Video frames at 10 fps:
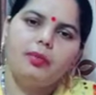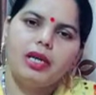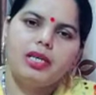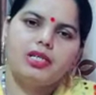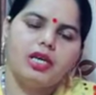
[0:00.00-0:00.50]

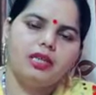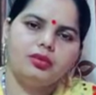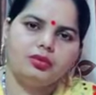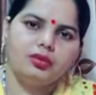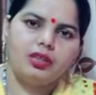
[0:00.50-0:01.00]
परेशान
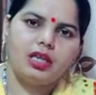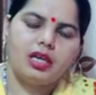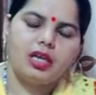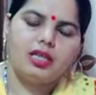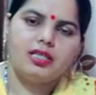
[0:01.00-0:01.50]
होती
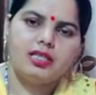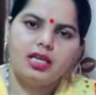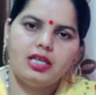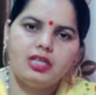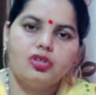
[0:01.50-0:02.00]
है एक
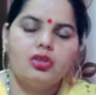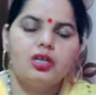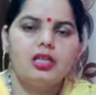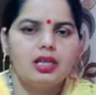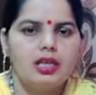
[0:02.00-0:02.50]
सेठ जो
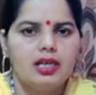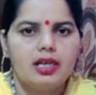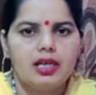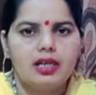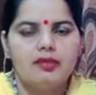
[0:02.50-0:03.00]
कि दिल्ली
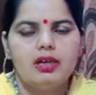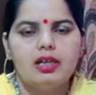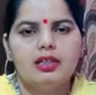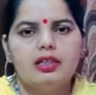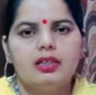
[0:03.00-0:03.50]
का रहने
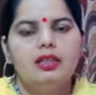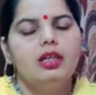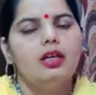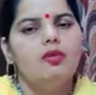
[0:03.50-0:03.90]
वाला था